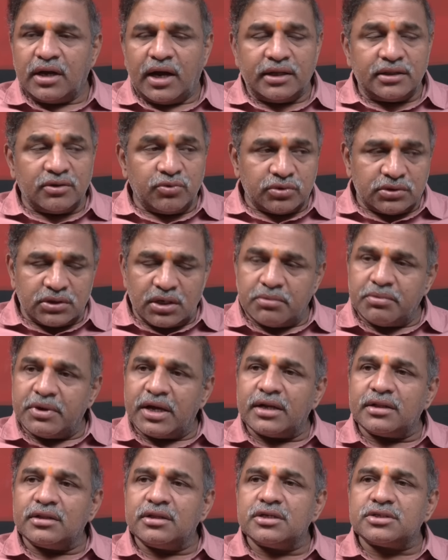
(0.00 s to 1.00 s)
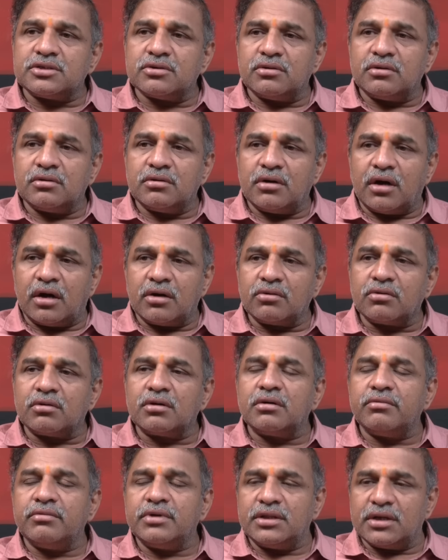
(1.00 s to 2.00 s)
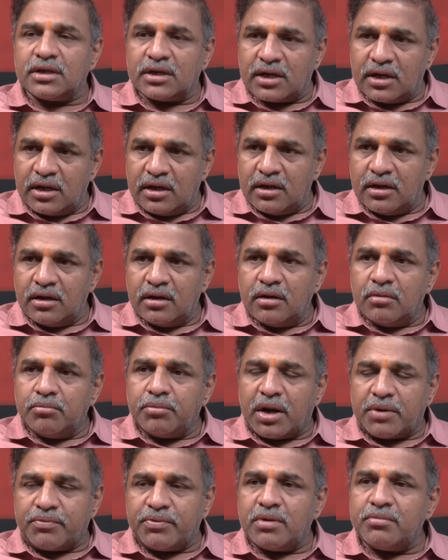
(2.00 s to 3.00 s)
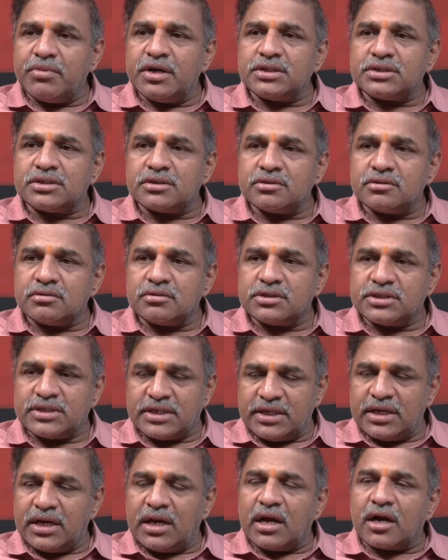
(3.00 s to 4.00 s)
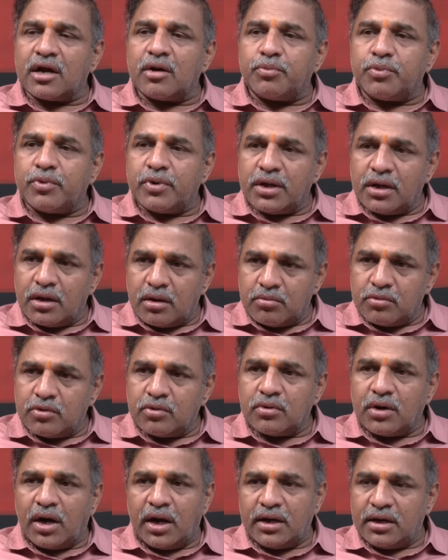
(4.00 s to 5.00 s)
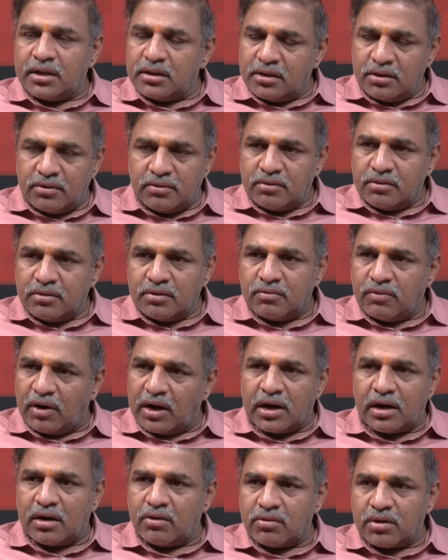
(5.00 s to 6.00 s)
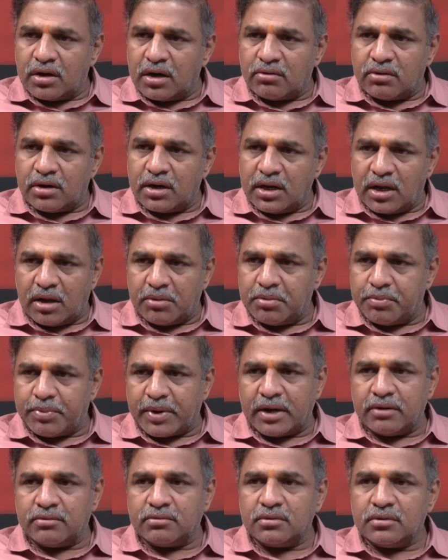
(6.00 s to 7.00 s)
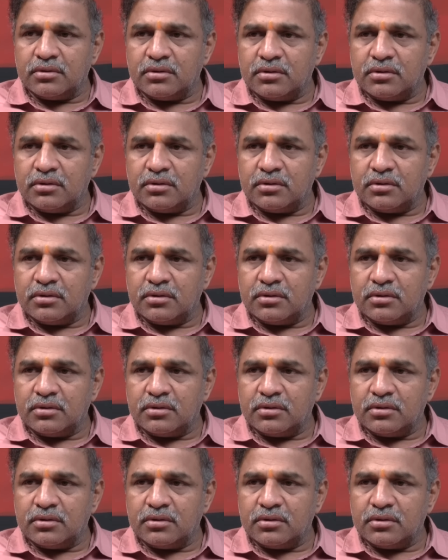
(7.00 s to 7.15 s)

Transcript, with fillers: అయితే ఉత్తర భారతదేశంలో అనుకున్న విధంగా పర్ఫార్మెన్స్ చేయలేకపోయాము అనేది వాళ్ళలో ఉన్నటువంటి అభిప్రాయం